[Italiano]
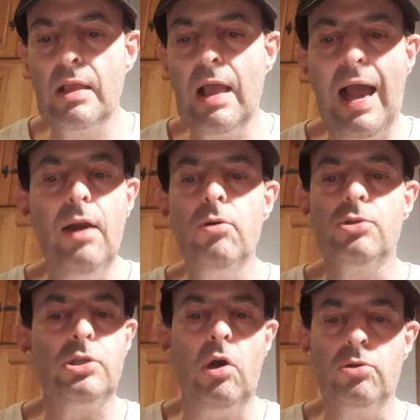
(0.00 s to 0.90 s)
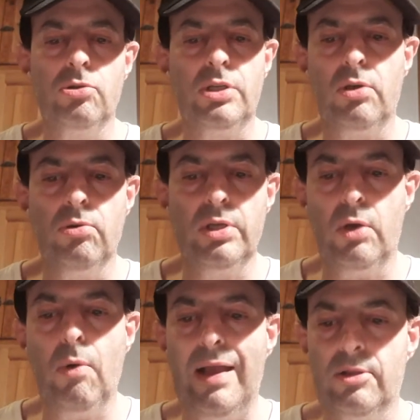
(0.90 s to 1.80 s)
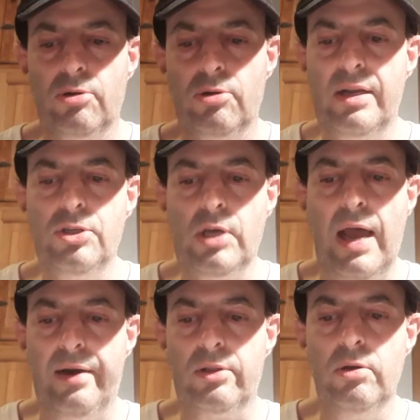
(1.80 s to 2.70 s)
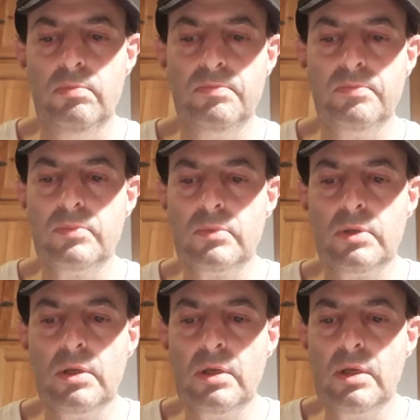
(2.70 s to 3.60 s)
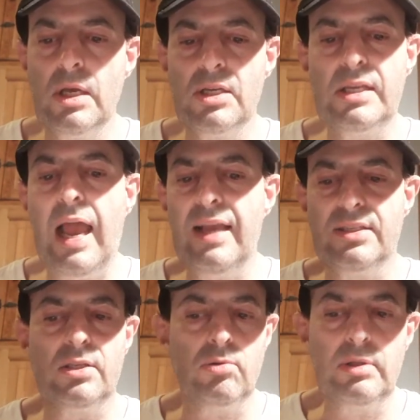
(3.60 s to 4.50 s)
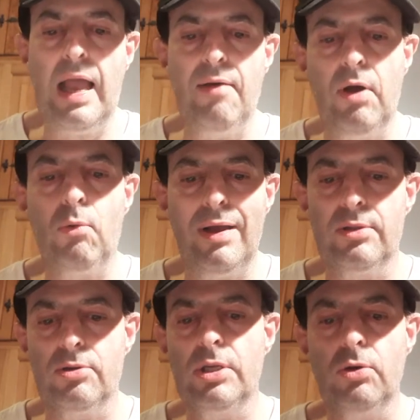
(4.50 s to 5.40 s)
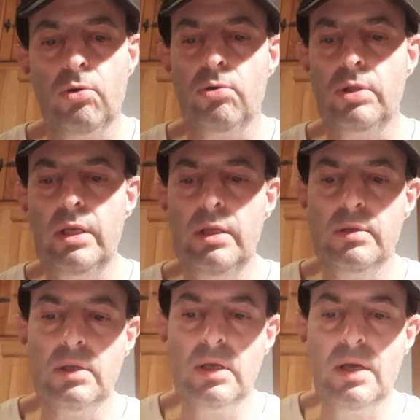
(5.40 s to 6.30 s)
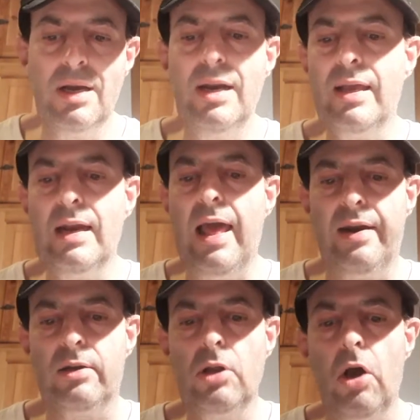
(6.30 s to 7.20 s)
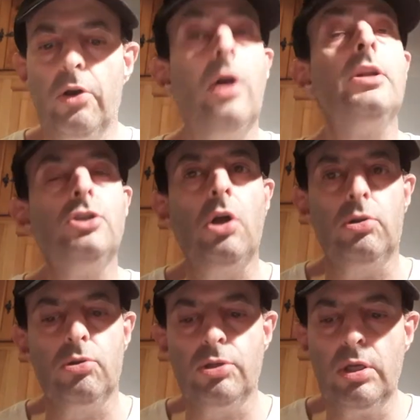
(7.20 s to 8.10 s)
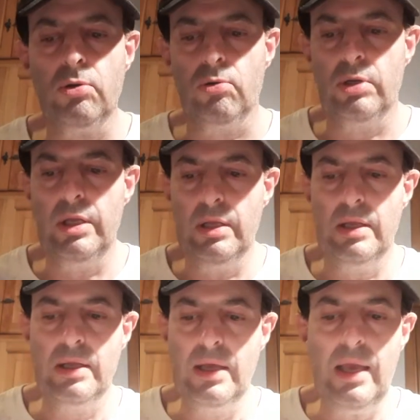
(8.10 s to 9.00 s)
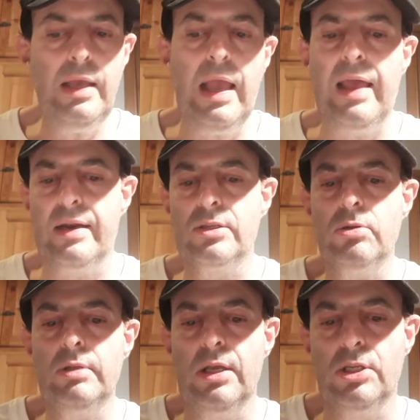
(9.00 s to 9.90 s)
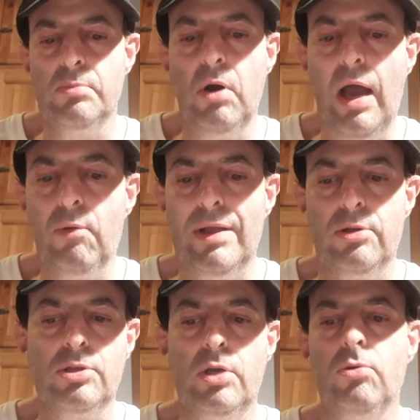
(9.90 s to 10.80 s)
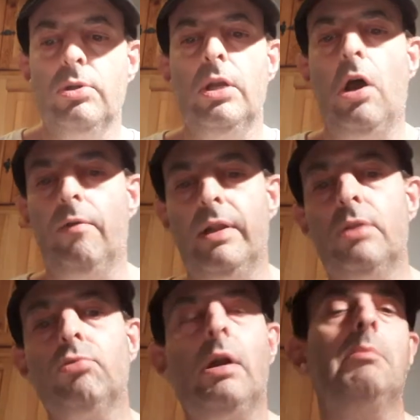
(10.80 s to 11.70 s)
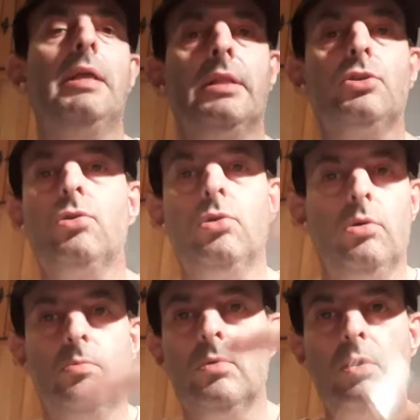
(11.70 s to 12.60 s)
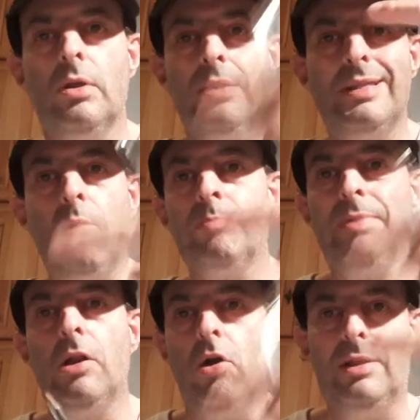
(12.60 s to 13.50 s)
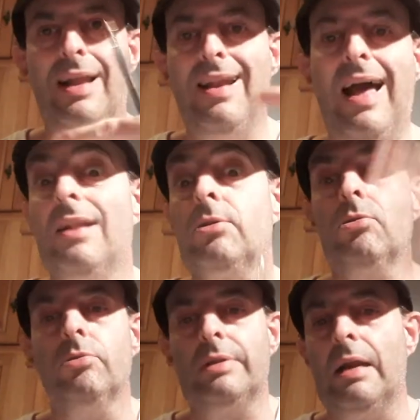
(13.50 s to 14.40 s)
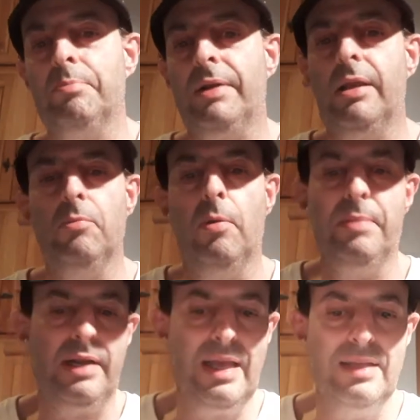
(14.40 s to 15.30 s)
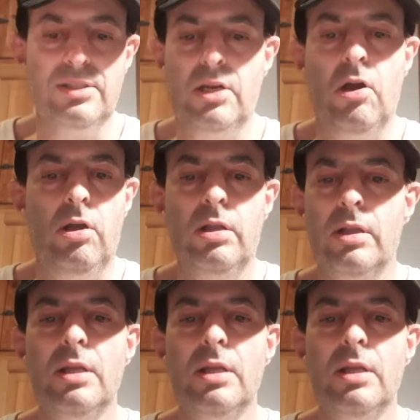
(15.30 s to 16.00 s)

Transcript: Alonso a 8 secondi e 4 da Ricciardo. Sainz ottavo a 4 secondi, Leclerc nono a 18 secondi e Ericsson decimo a 4 secondi e 9. Naturalmente sono da un pilota all'altro, non dal primo, perché se no